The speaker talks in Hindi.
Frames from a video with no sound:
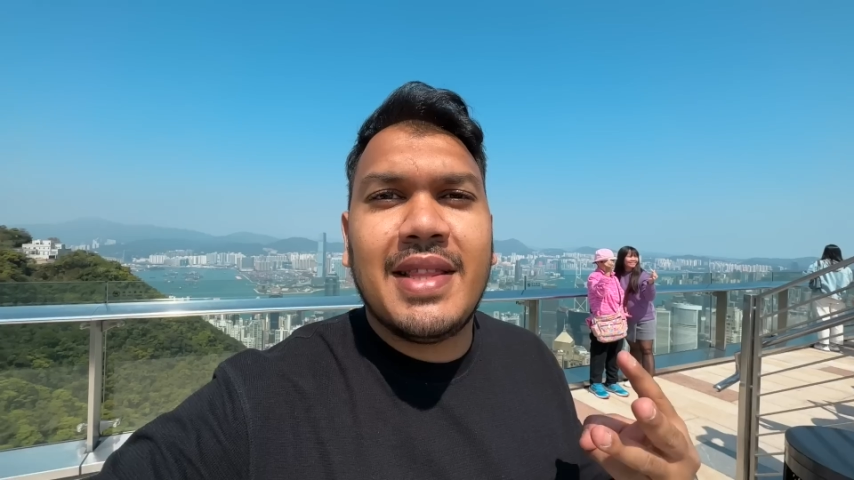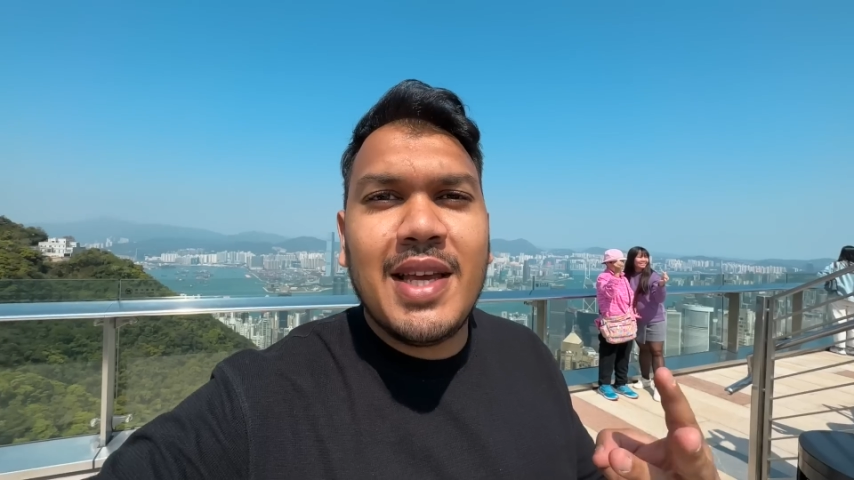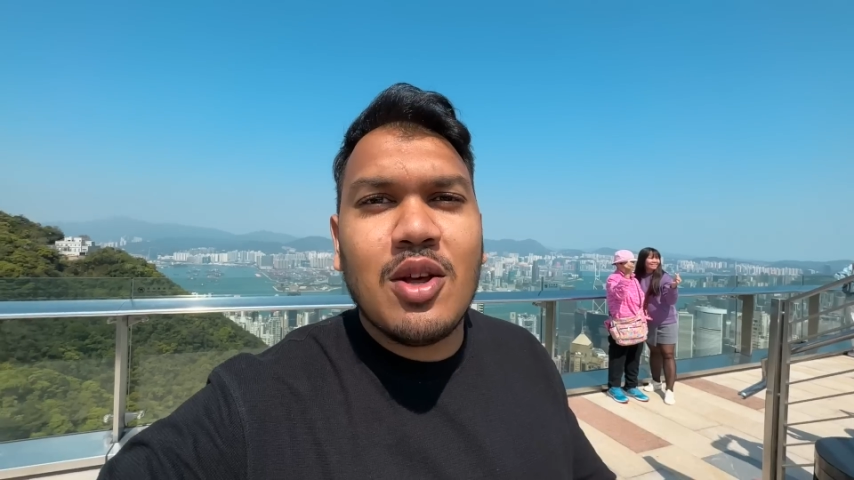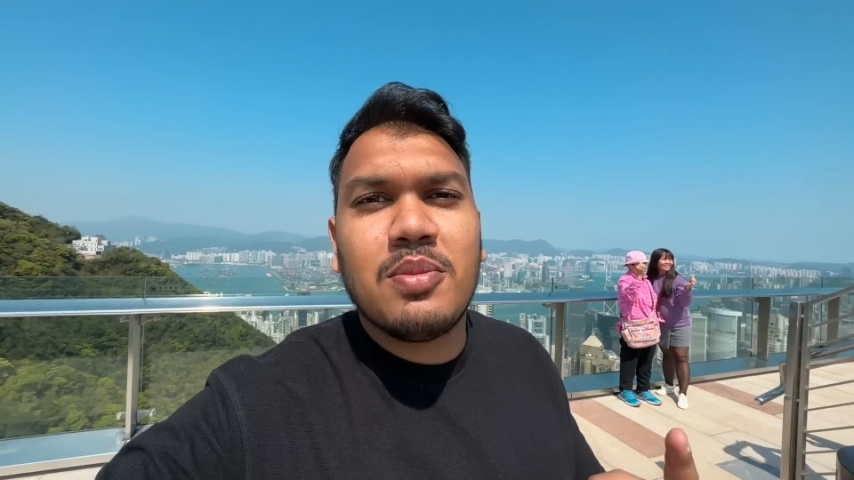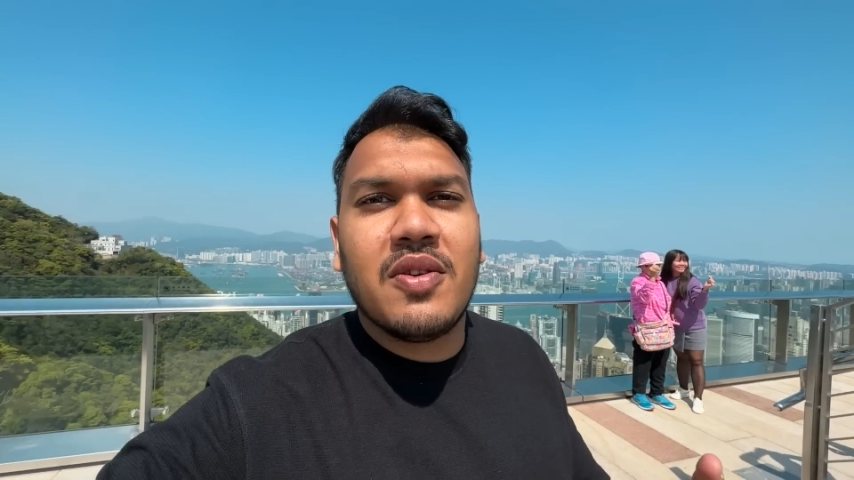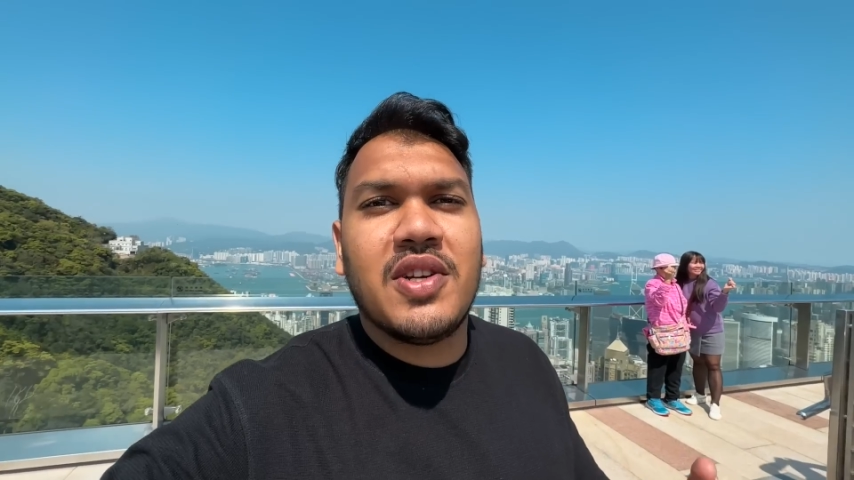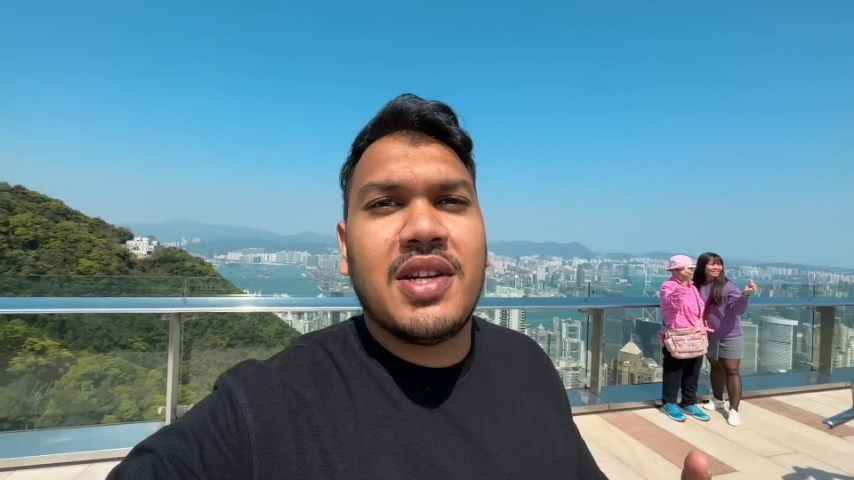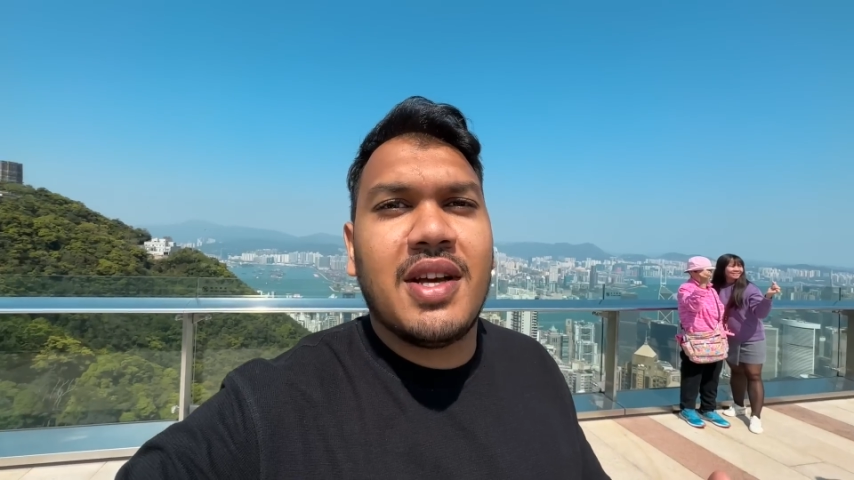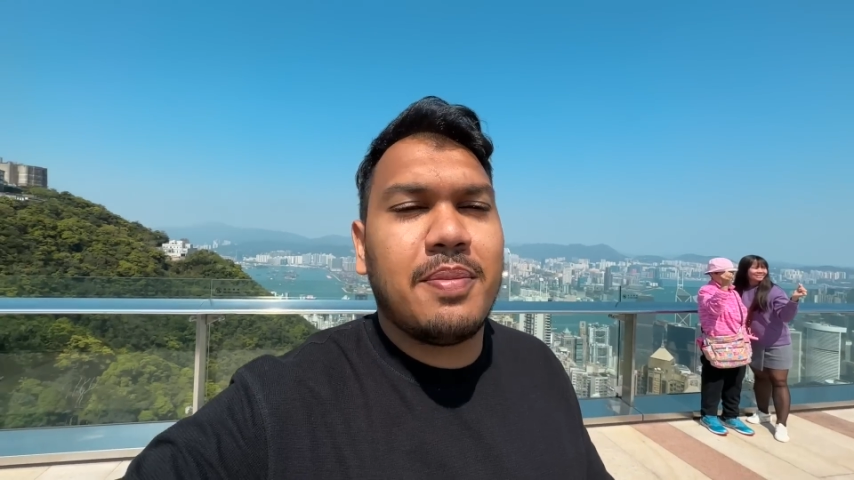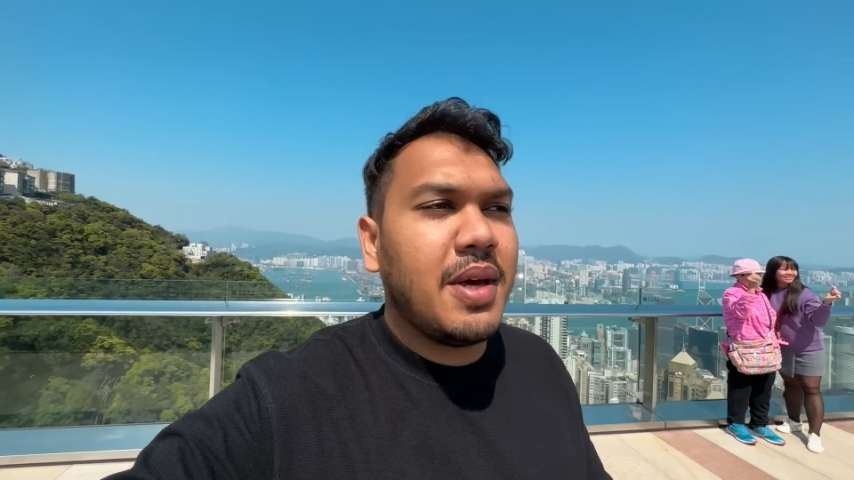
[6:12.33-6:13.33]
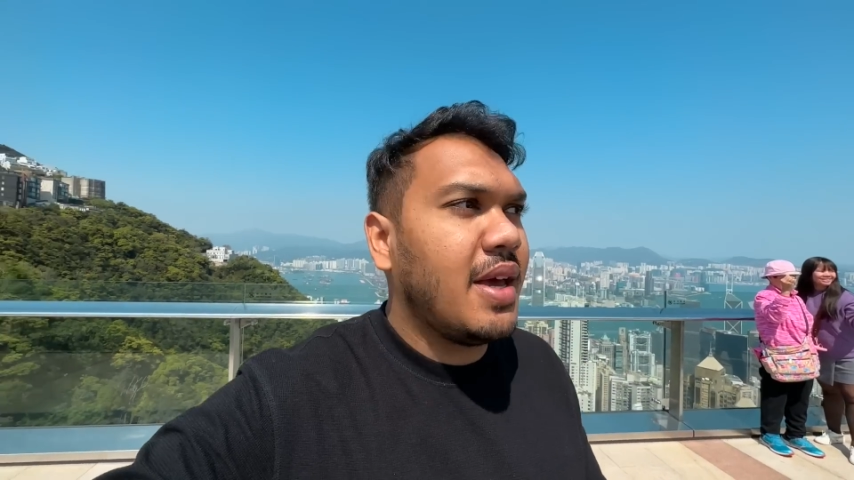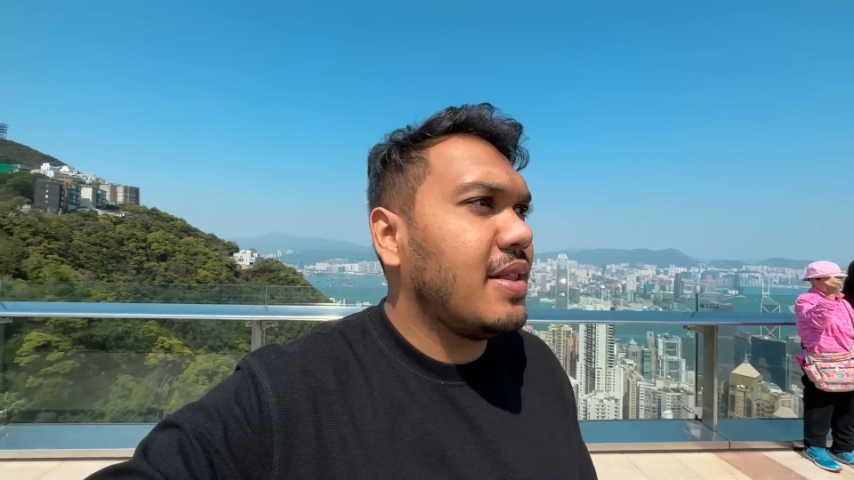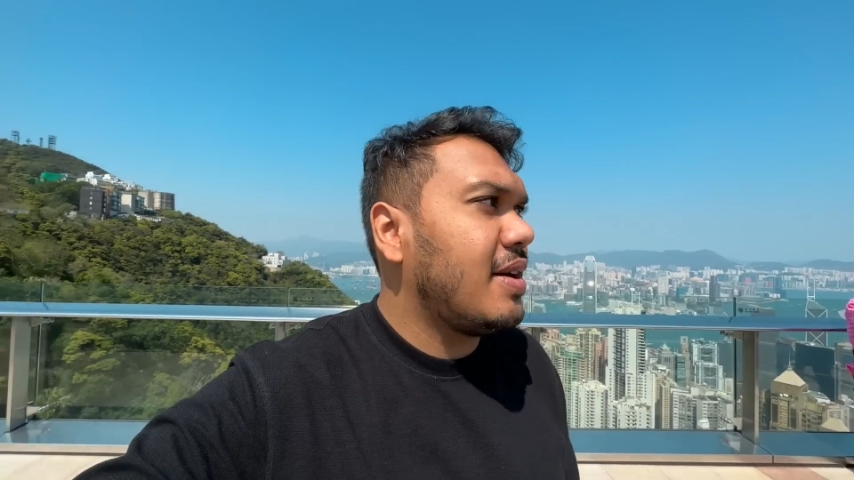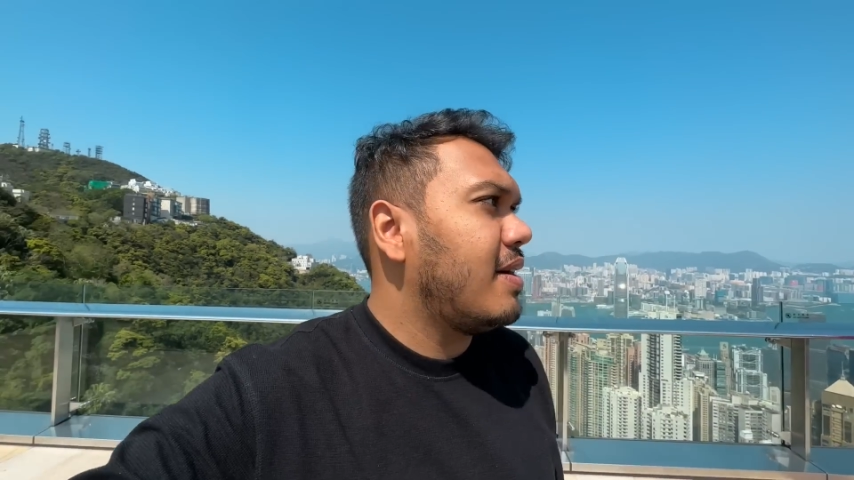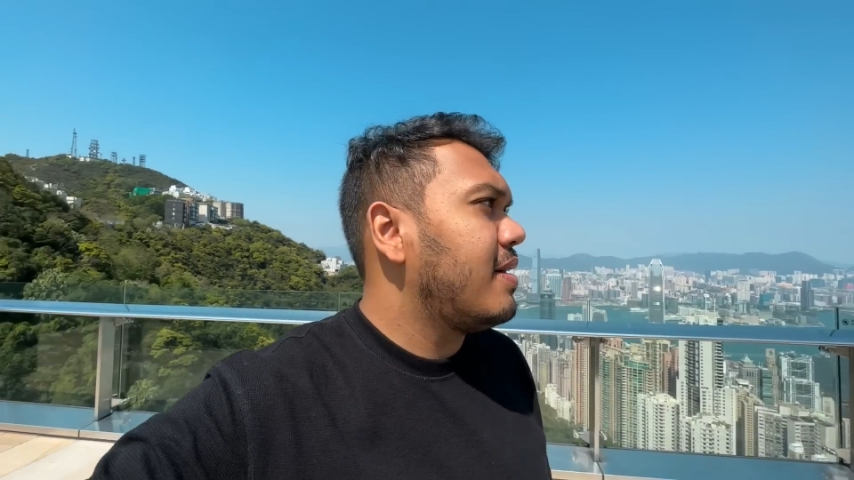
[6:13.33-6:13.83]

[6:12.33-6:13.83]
तीन ऑब्जर्वेशन डेक में गया था